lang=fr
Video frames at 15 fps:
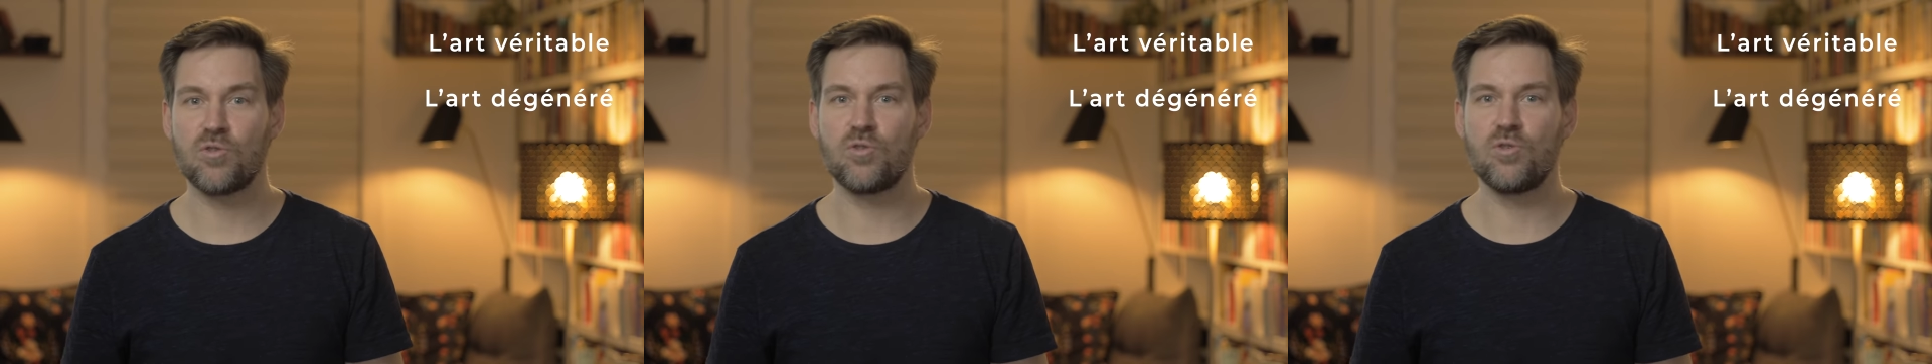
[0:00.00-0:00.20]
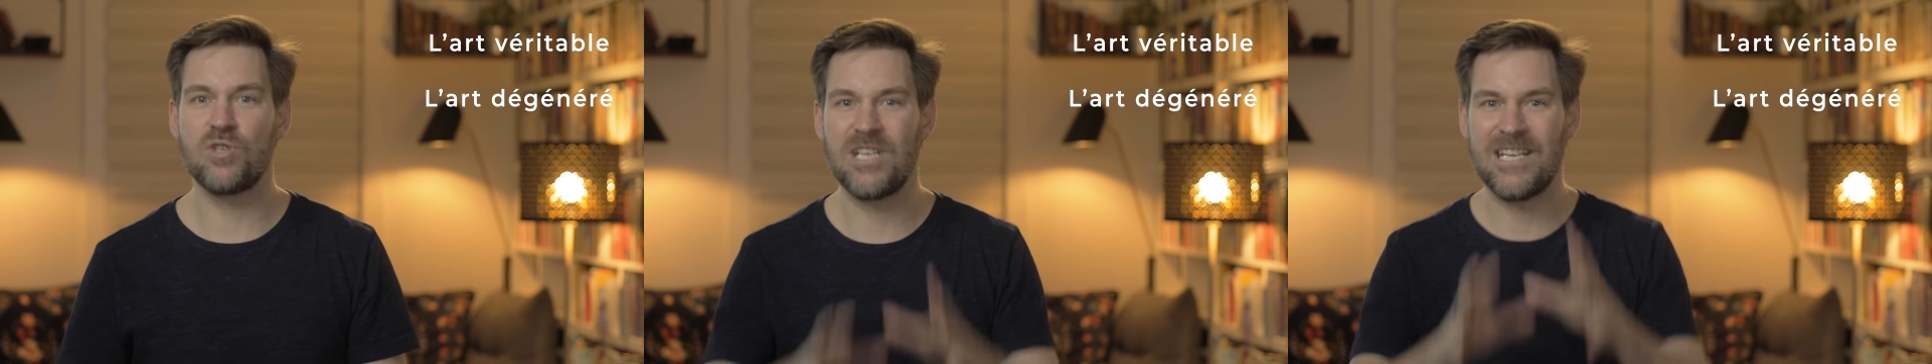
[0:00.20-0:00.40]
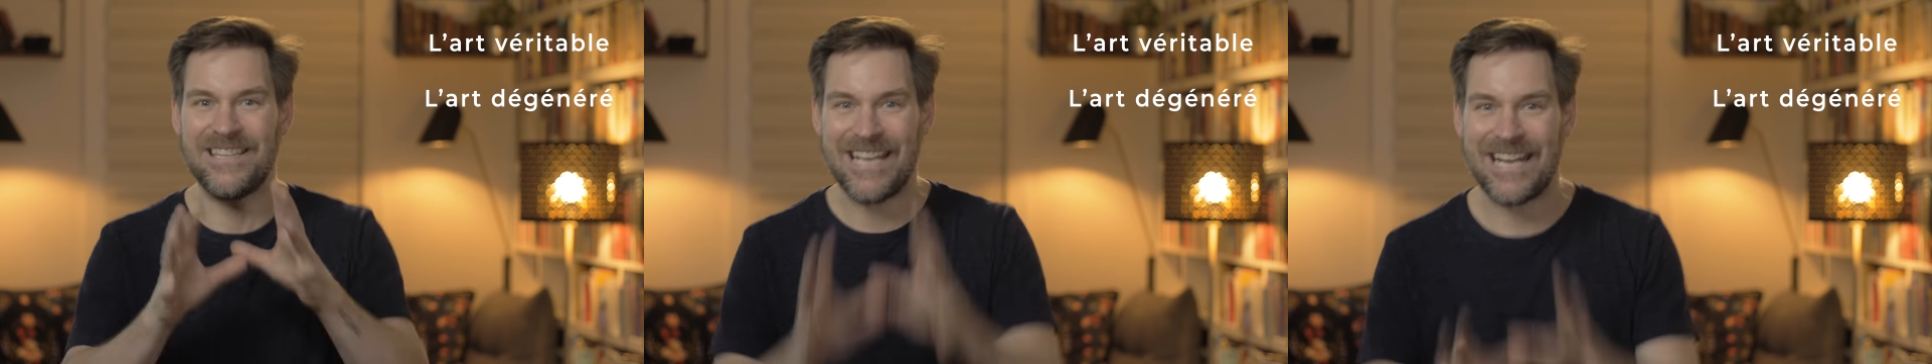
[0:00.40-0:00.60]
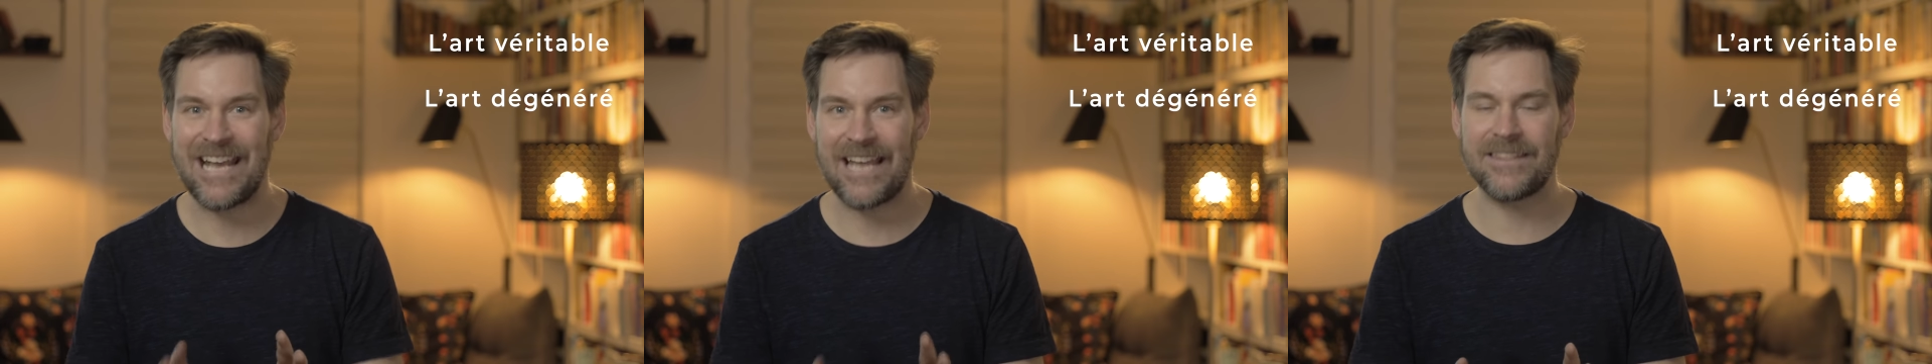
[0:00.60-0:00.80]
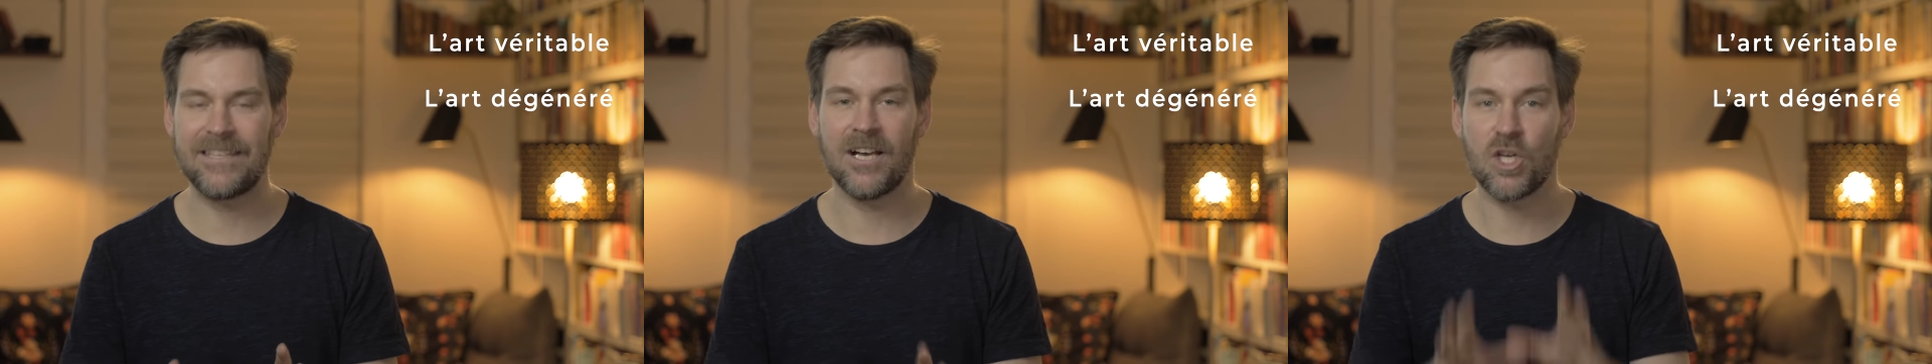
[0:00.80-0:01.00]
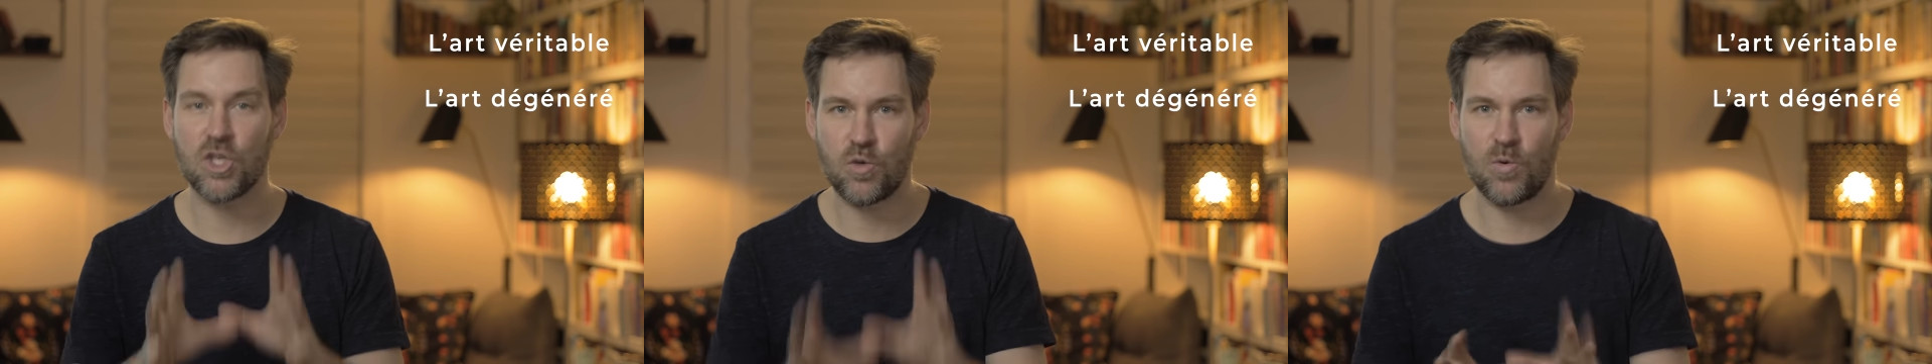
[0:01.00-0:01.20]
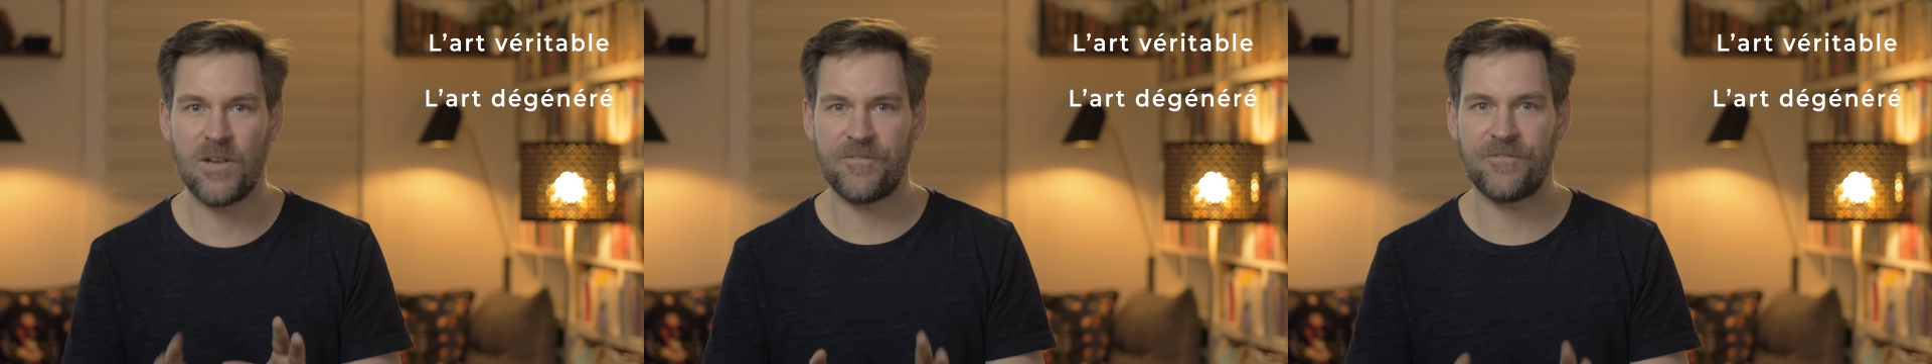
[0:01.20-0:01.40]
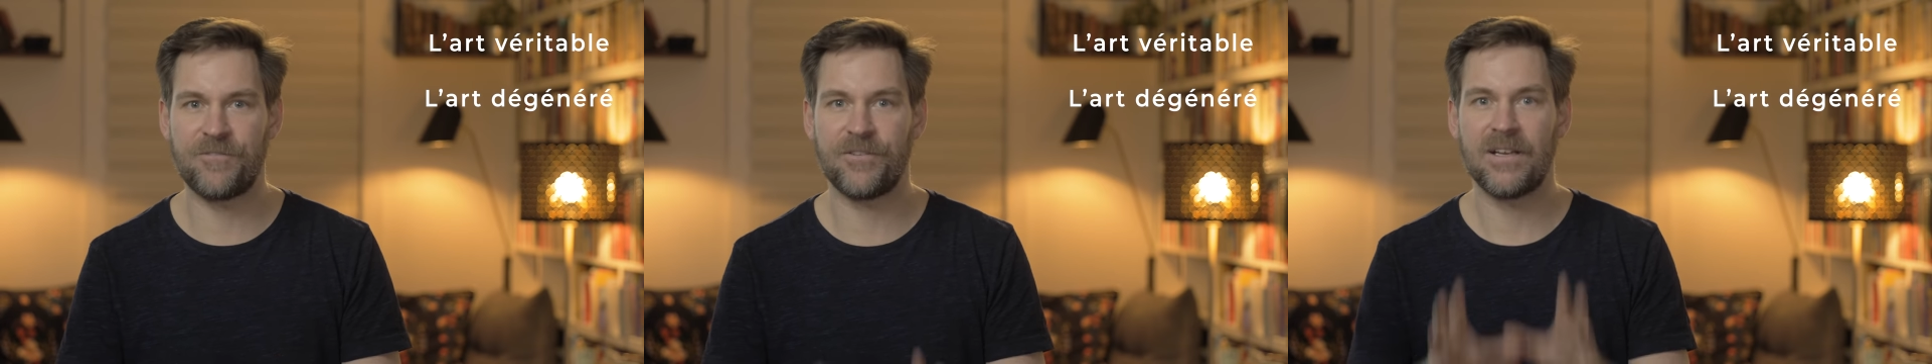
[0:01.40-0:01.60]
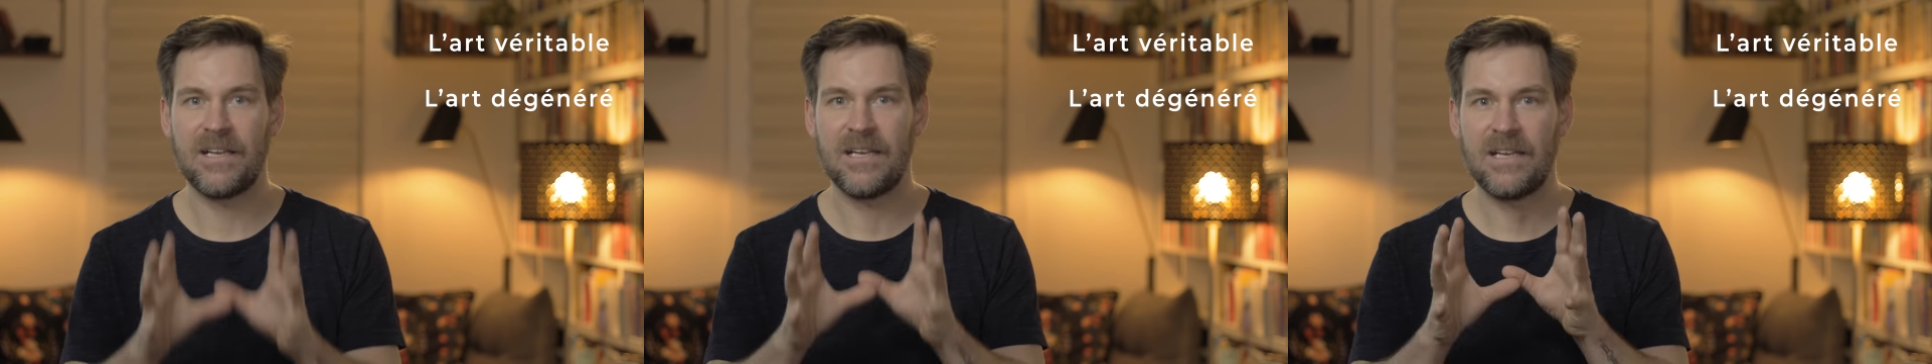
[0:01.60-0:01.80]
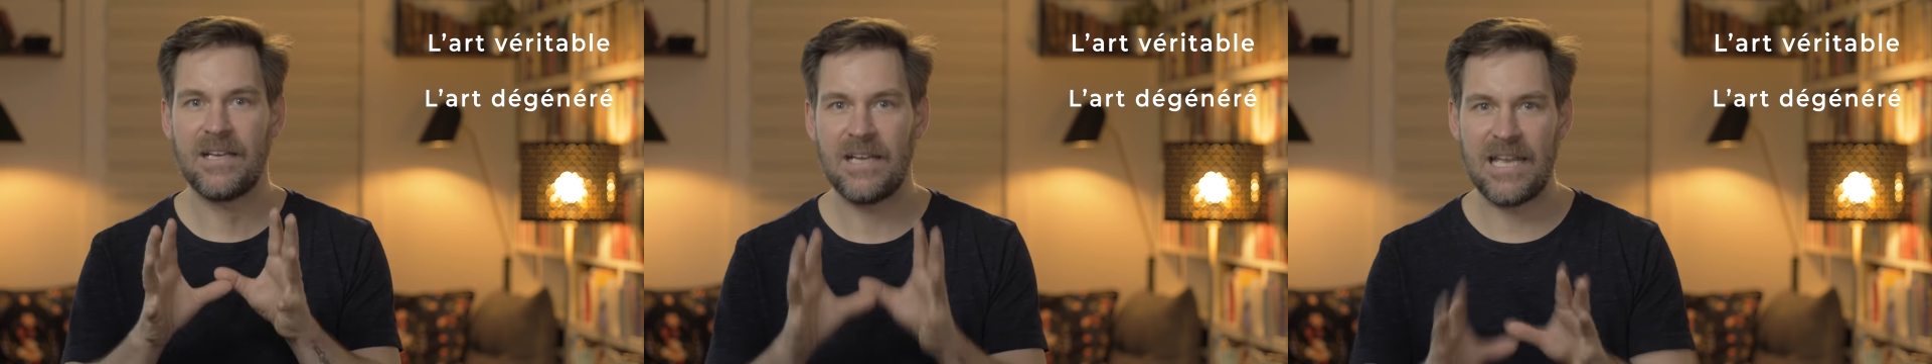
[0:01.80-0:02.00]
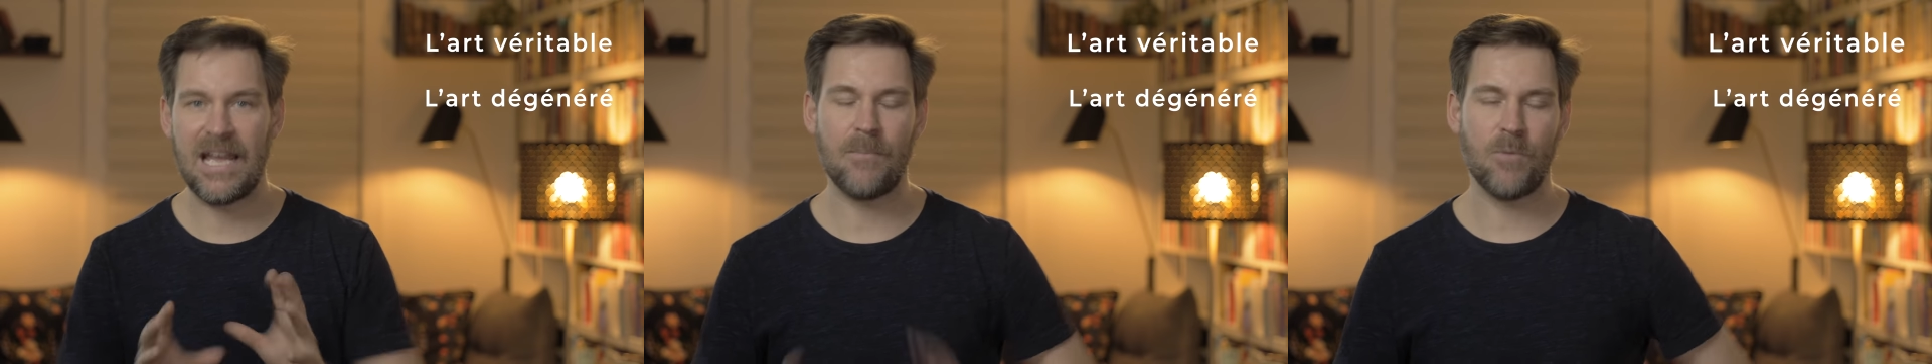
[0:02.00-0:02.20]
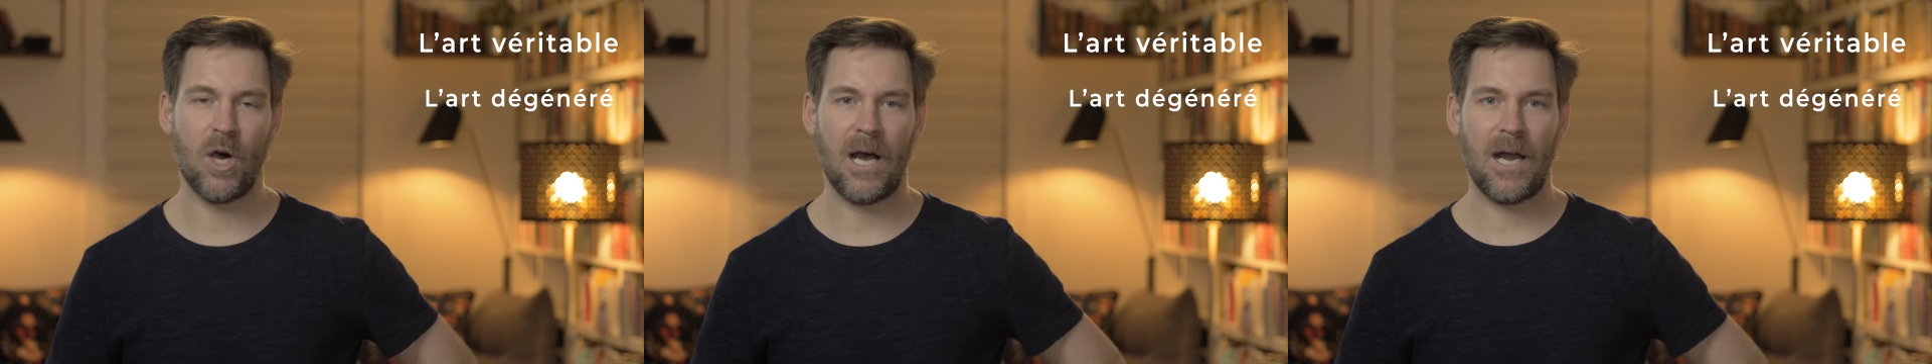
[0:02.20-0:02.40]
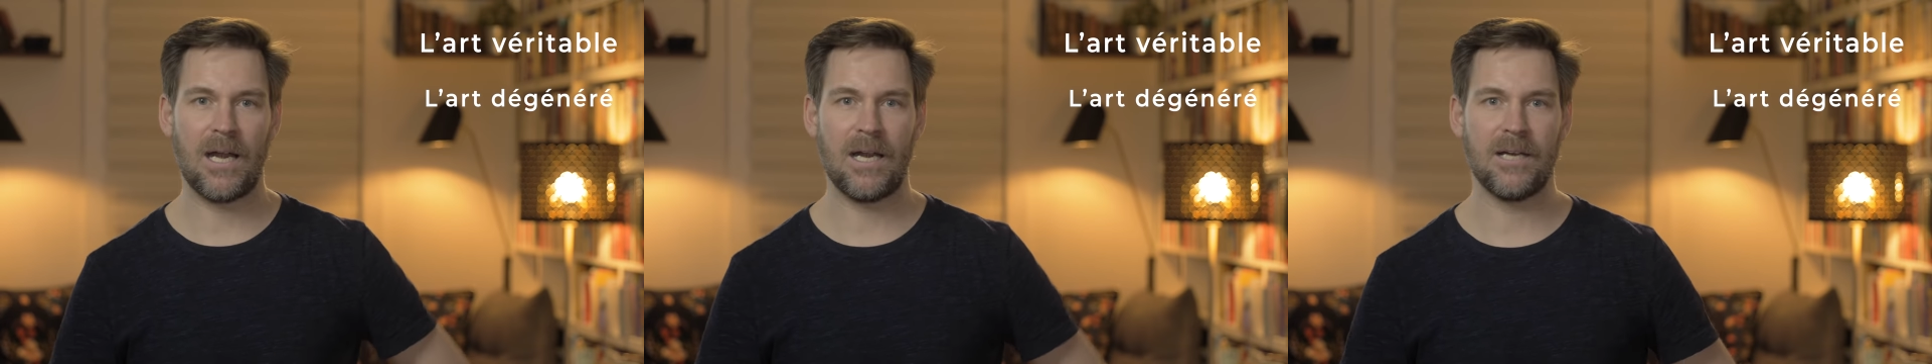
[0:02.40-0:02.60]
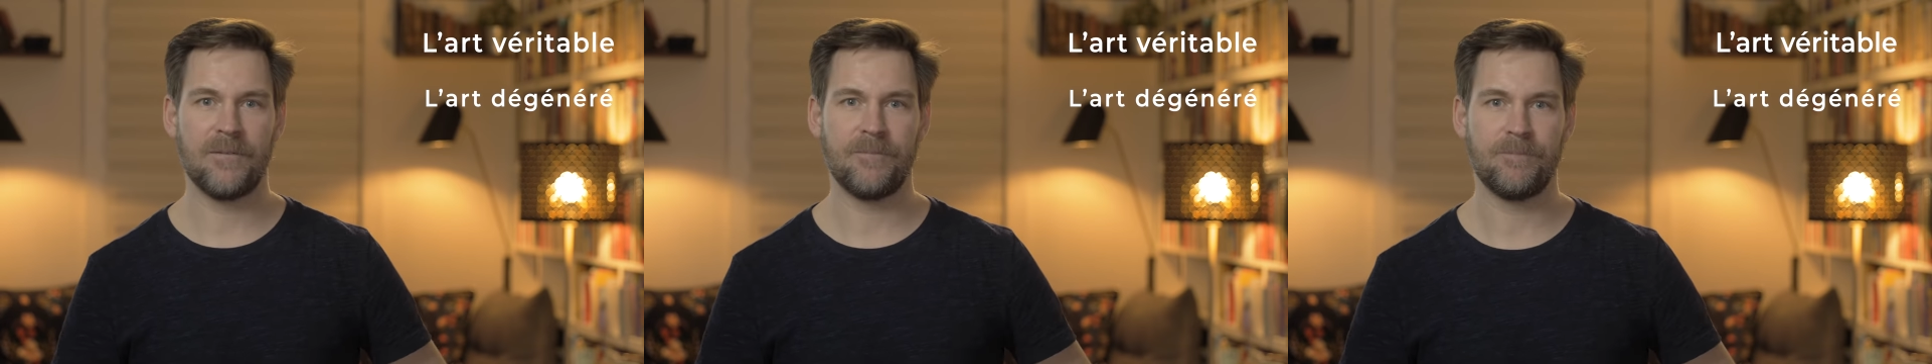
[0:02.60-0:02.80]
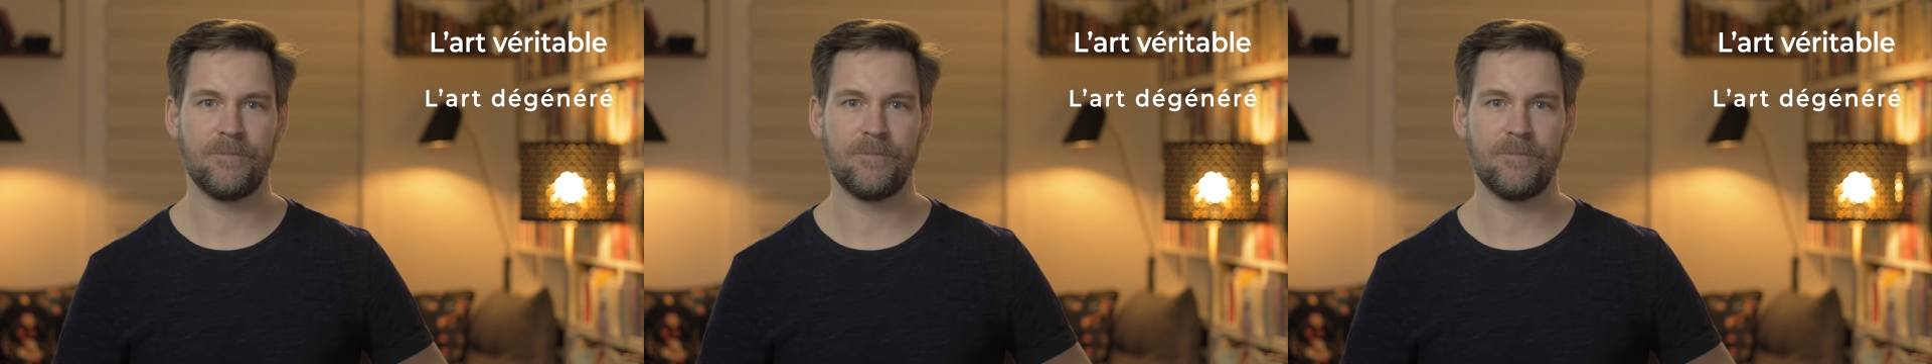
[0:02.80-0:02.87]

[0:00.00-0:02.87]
jugé décadent, juif et amoral.